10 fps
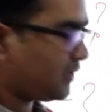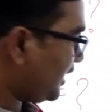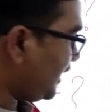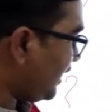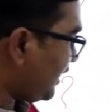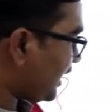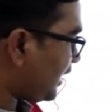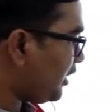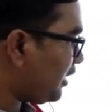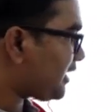यानी कि
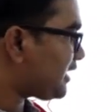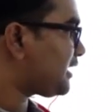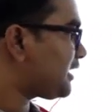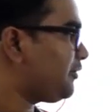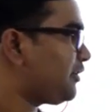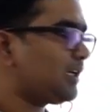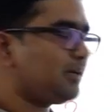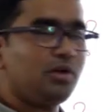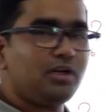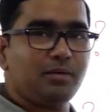क्रय मूल्य हमारा ज़्यादा है विक्रय
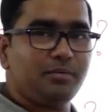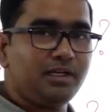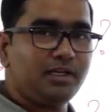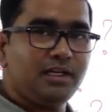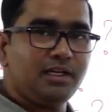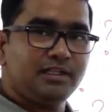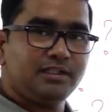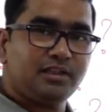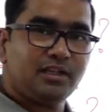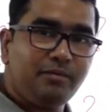मूल्य कम है
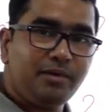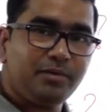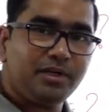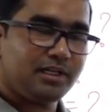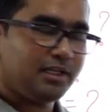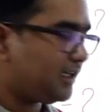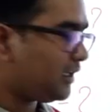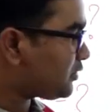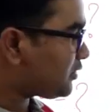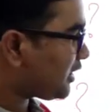जितने में हमने
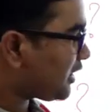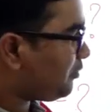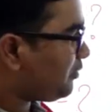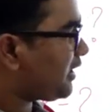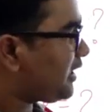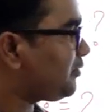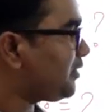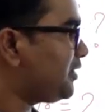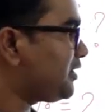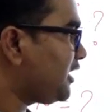खरीदा उससे कम में अगर
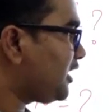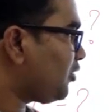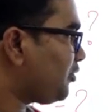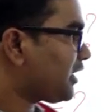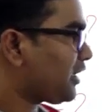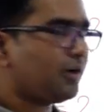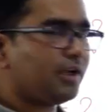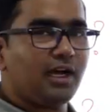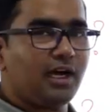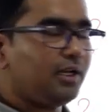हमने बेच दिया तो हमें क्या
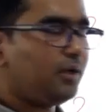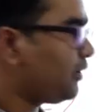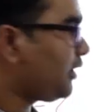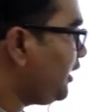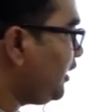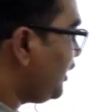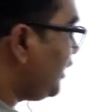होगी हानि होगी